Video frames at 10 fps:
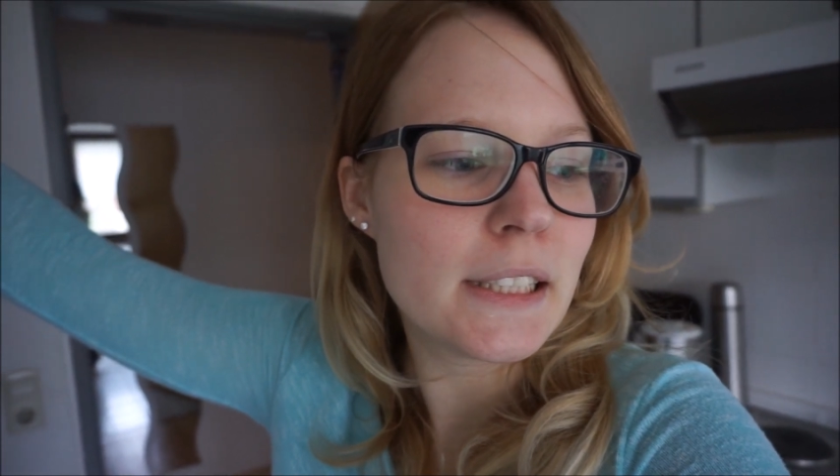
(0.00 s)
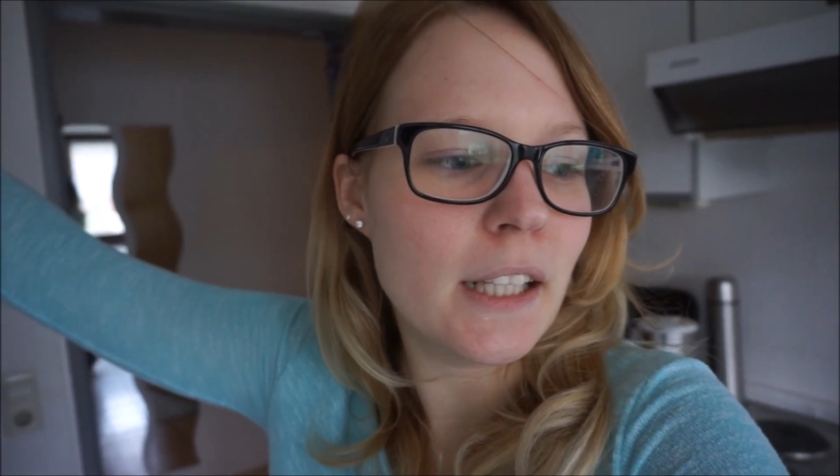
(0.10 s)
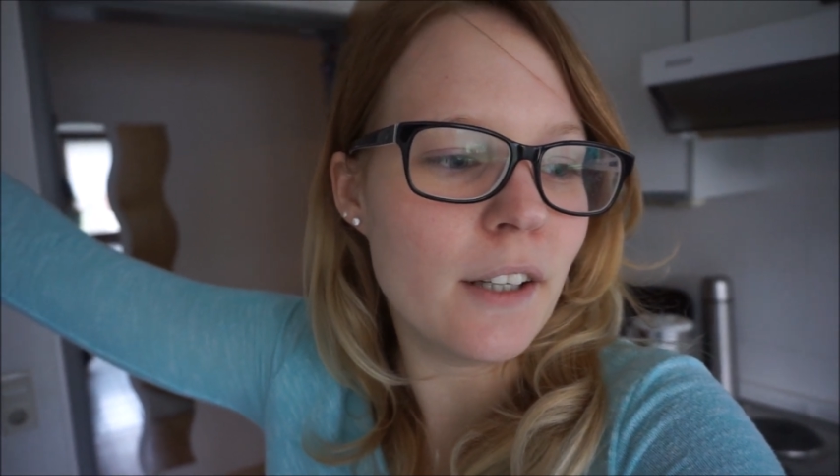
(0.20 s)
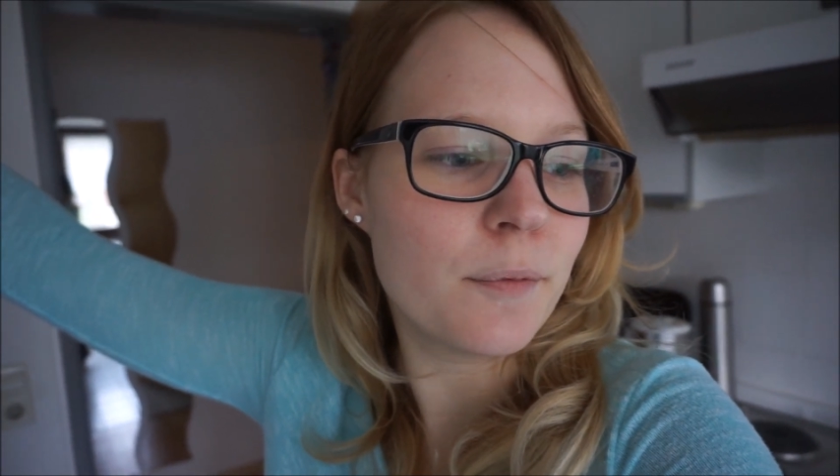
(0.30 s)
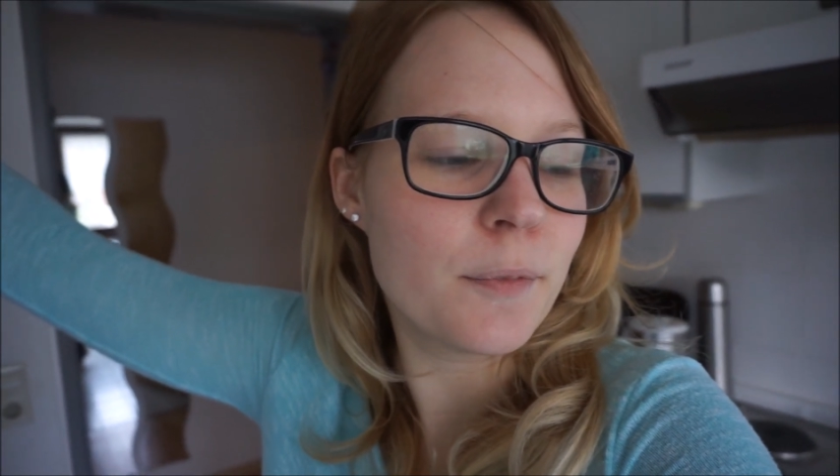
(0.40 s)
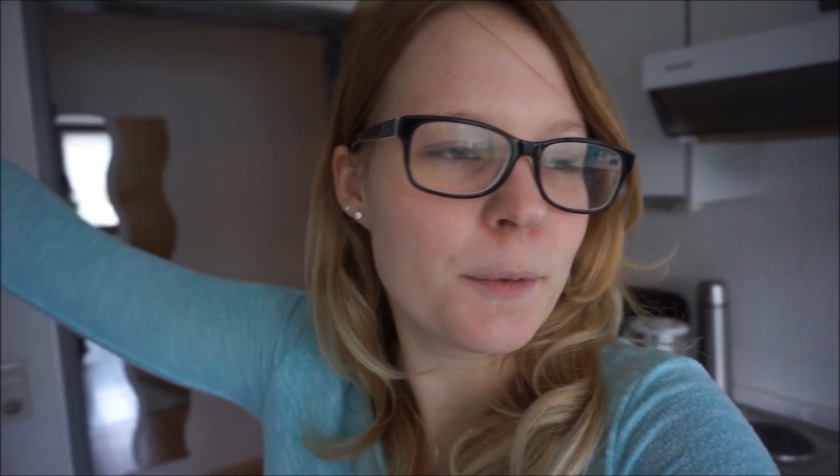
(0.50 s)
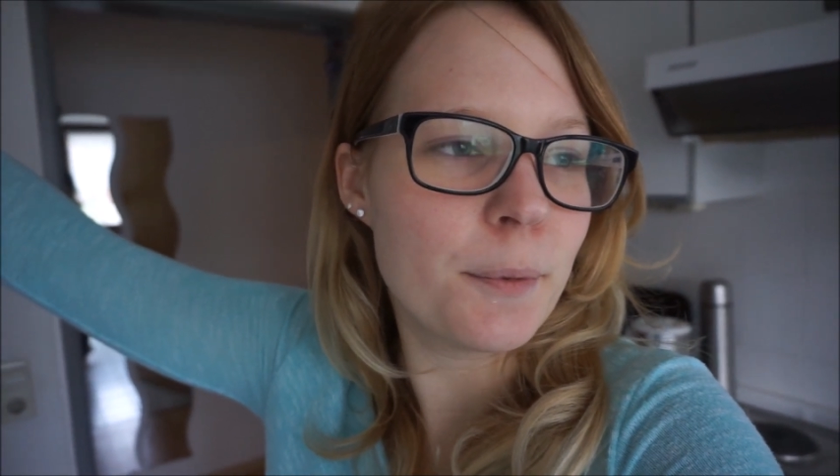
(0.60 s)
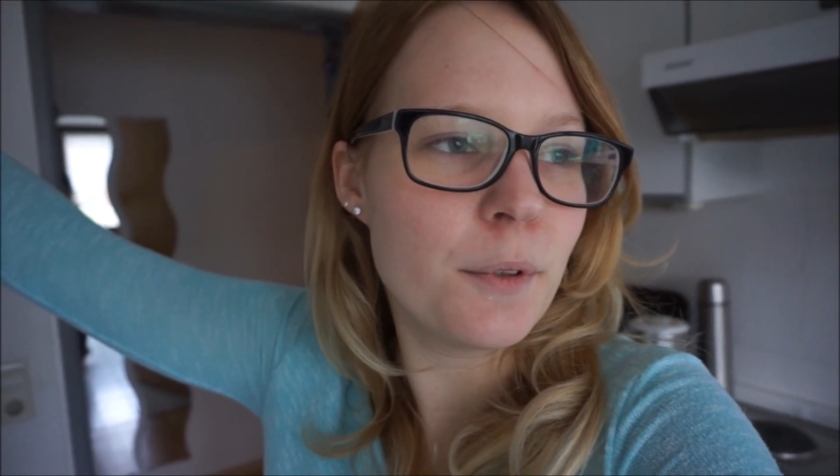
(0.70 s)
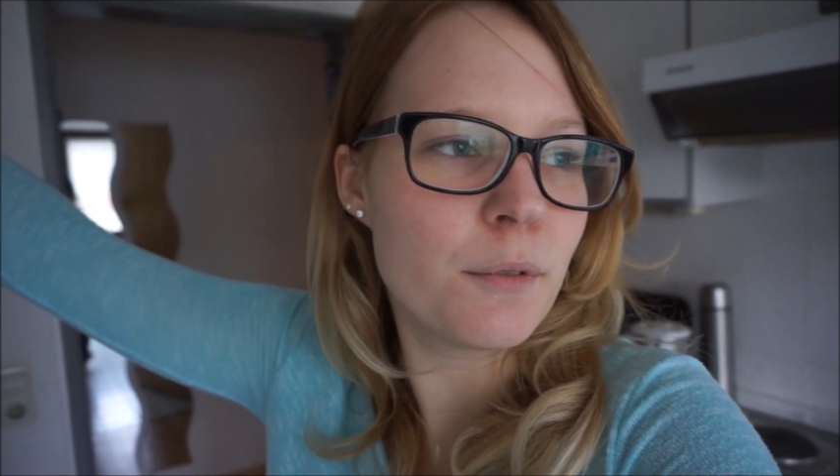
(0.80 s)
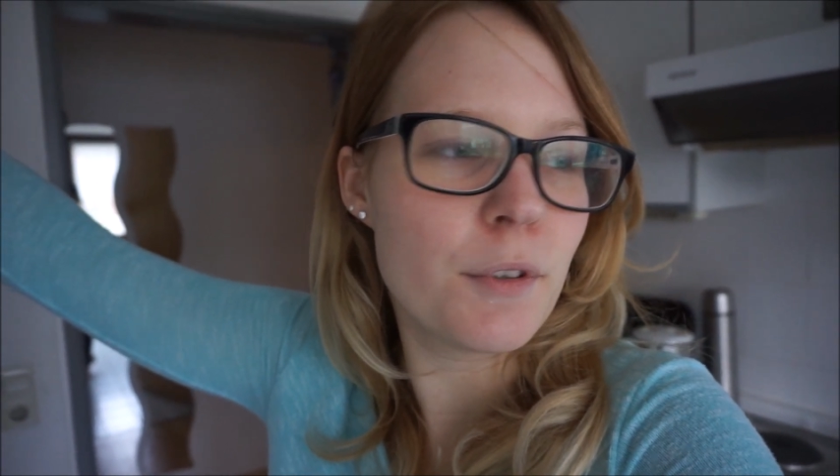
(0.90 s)
ja, ich
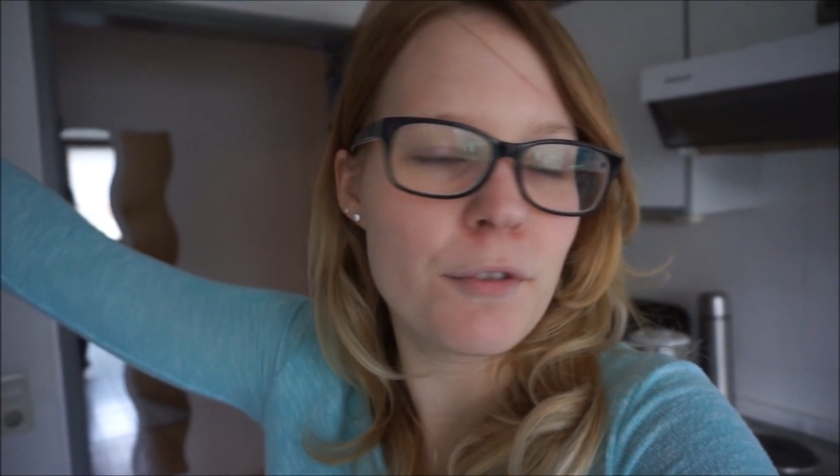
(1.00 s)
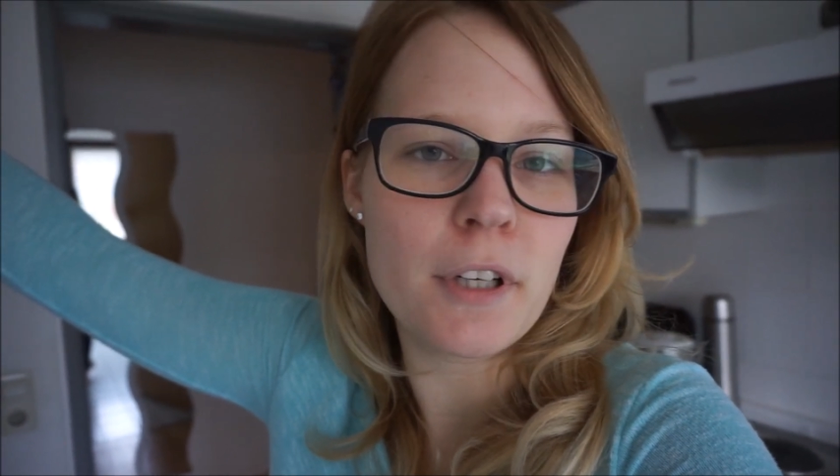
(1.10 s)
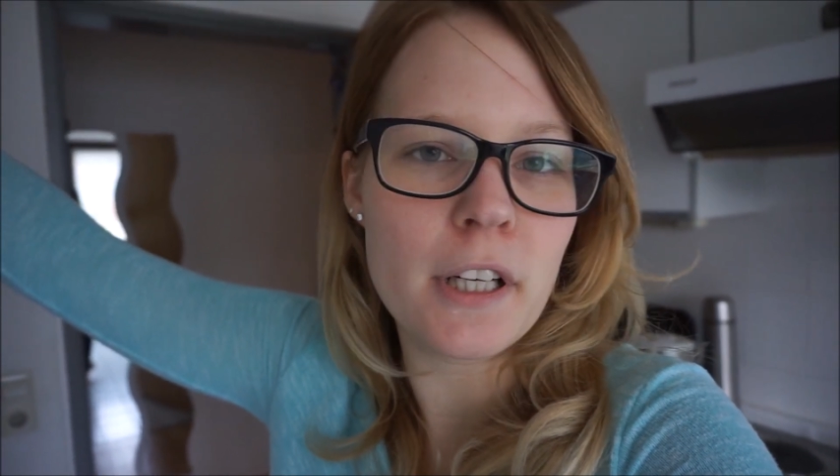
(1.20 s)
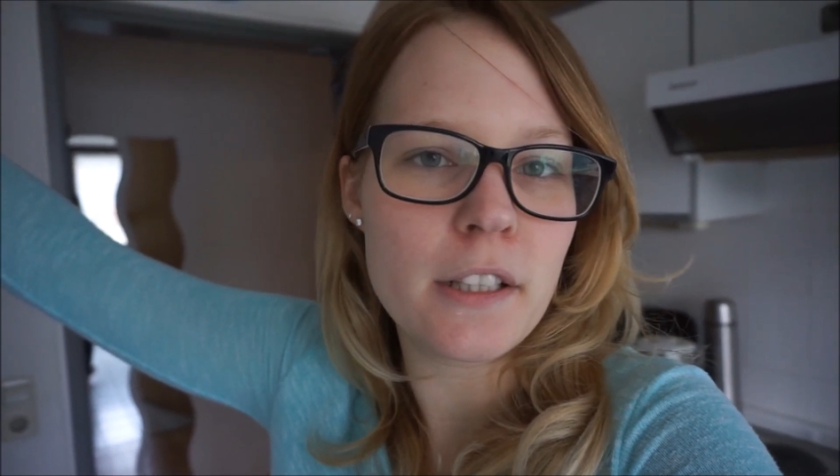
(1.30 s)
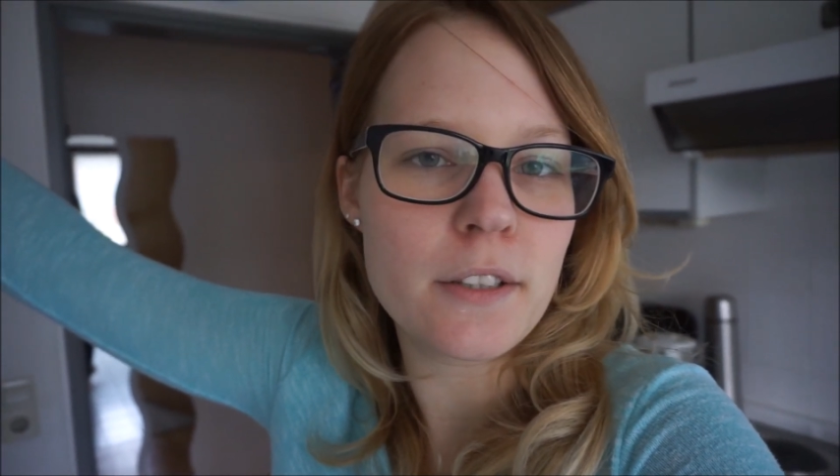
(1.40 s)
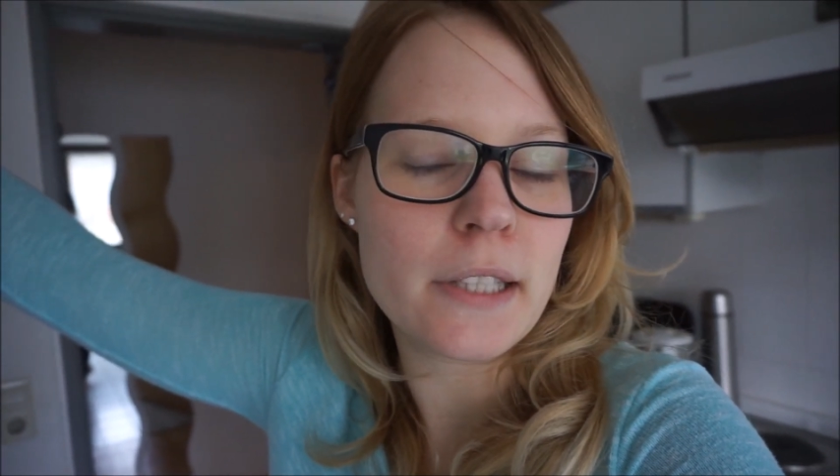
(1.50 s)
bin irgendwie von der einen